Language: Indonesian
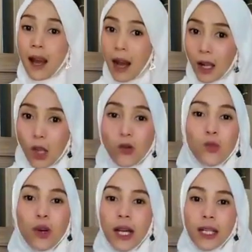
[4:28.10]
kalau
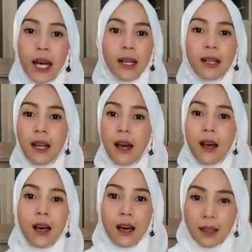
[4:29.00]
bukan karena
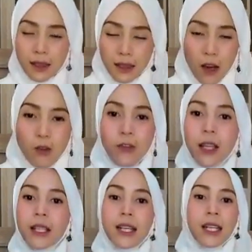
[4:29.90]

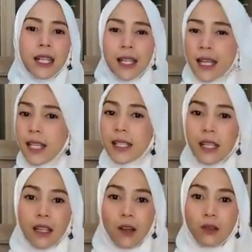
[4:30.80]
taufik dan hidayah
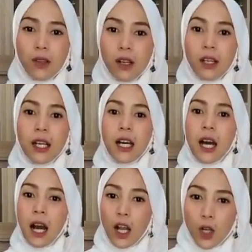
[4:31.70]
dari Allah,
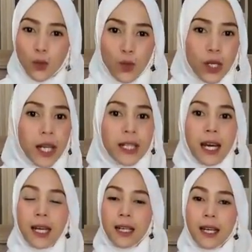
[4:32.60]
kalau bukan
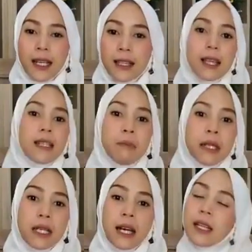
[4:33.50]
karena kita
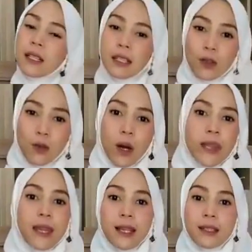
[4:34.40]
diberikan
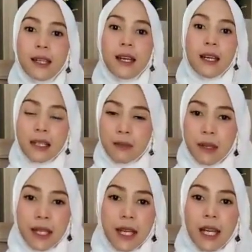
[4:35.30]
kekuatan,
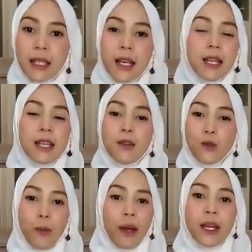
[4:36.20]
diberikan daya dan
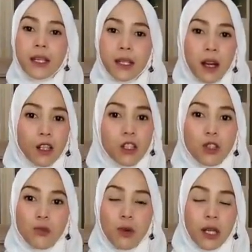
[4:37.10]
upaya dari Allah
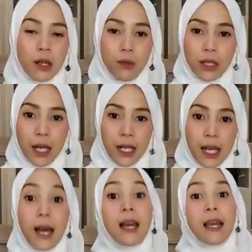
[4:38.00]
Subhanahu wa
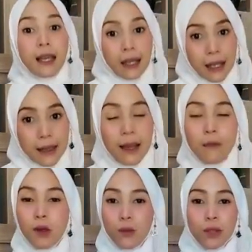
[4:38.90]
taala, kita
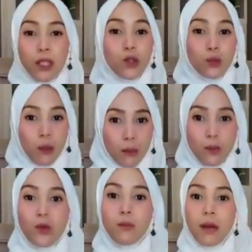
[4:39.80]
belum tentu
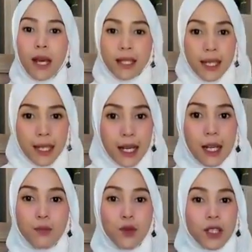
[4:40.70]
mampu
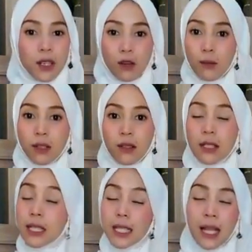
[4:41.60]
melaksanakan puasa
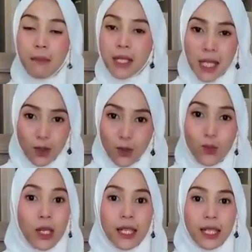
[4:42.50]
Ramadan selama satu
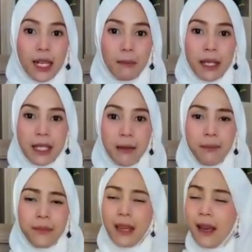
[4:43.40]
bulan lamanya.
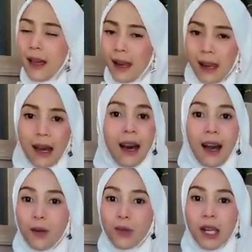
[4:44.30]
La
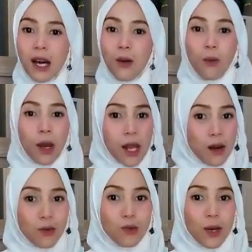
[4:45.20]
haula wa la
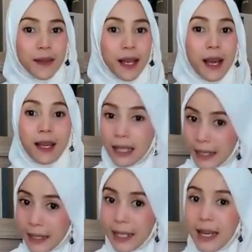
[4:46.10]
quwata
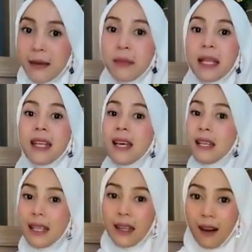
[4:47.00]
illa
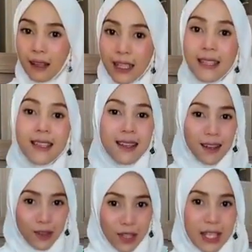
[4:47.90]
billahil aliyyil
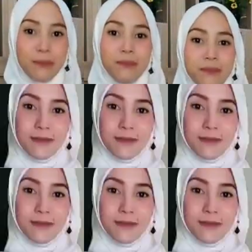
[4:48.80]
azim.